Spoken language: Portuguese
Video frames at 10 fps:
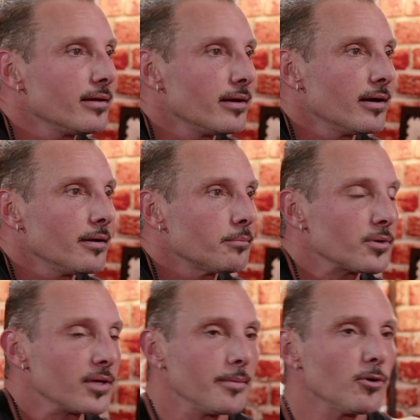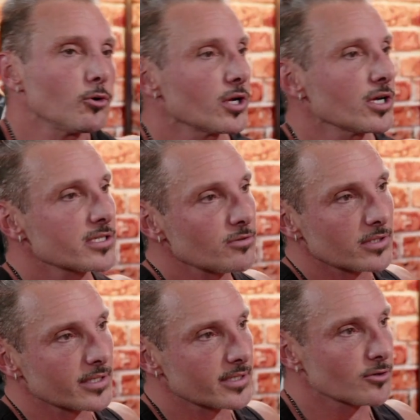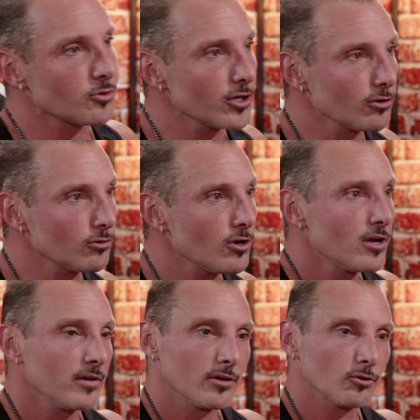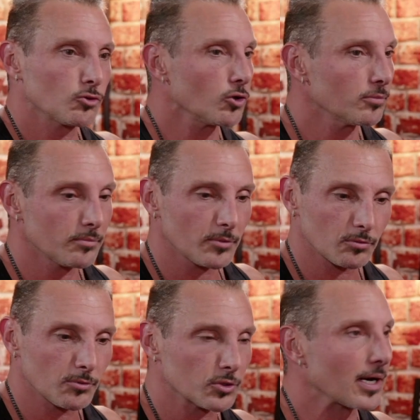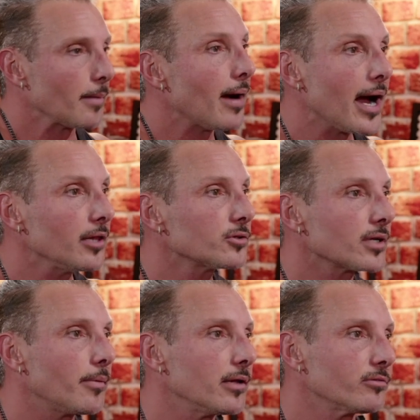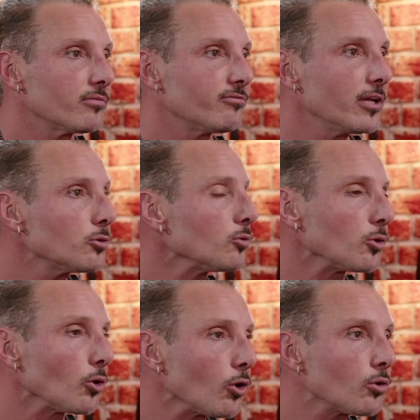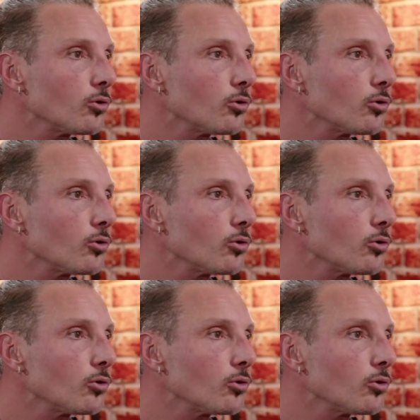Uhum. Porque meu coração coração está tranquilo, eu estou no meu, meu trabalho, eu trabalho feito um louco,